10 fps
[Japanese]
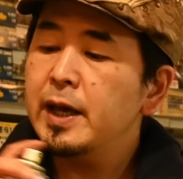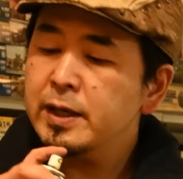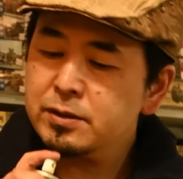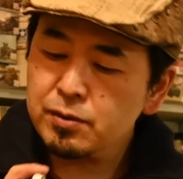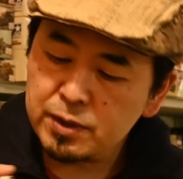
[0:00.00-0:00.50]

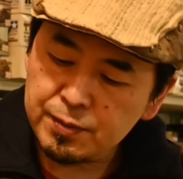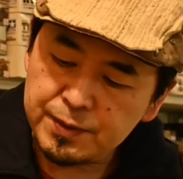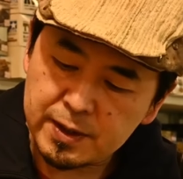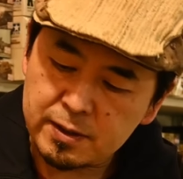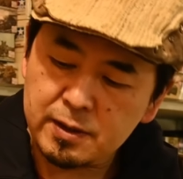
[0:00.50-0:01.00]
連続で
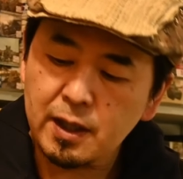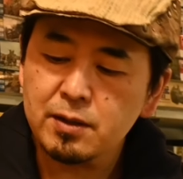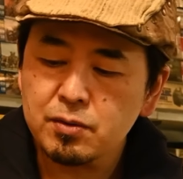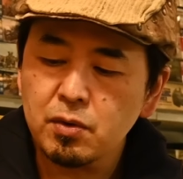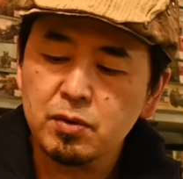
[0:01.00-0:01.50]
吹き続け
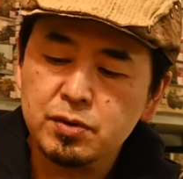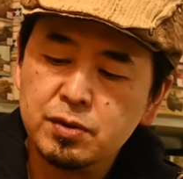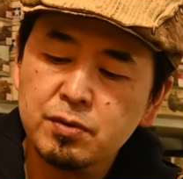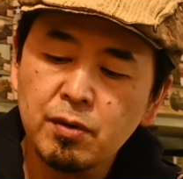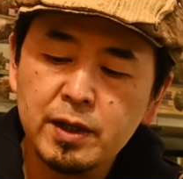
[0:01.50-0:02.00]
ると
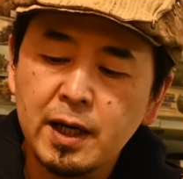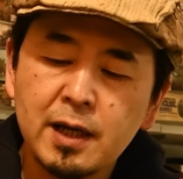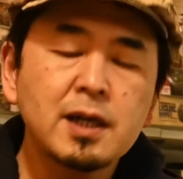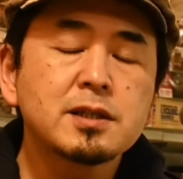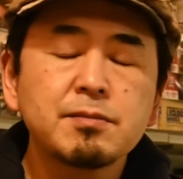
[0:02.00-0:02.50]
すごい缶が